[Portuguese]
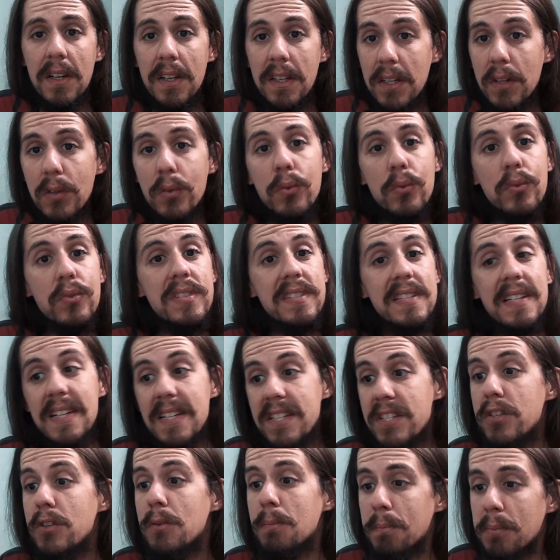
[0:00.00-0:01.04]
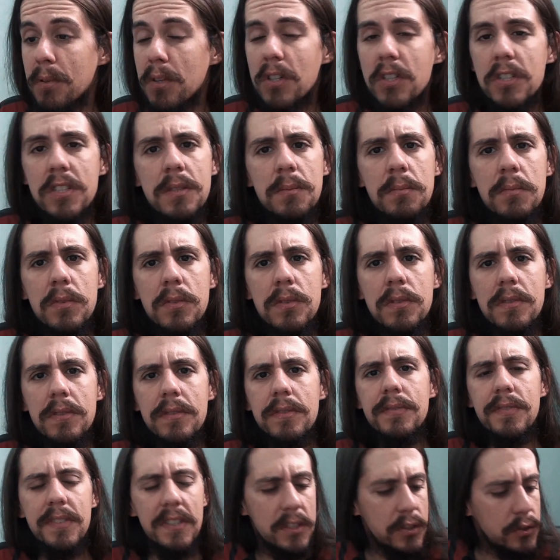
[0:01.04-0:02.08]
Eu não sei se o próximo
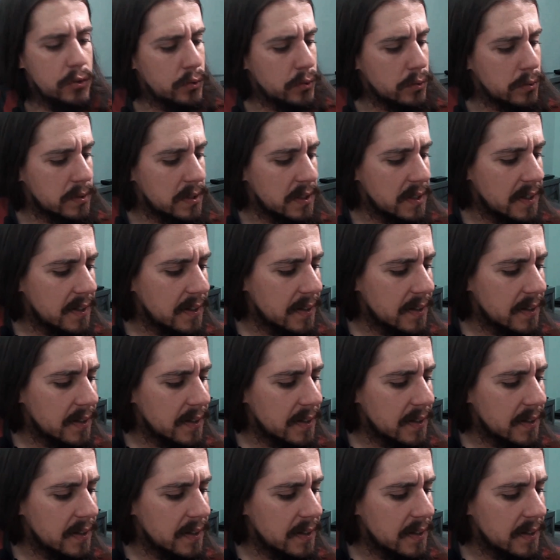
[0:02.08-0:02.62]
vídeo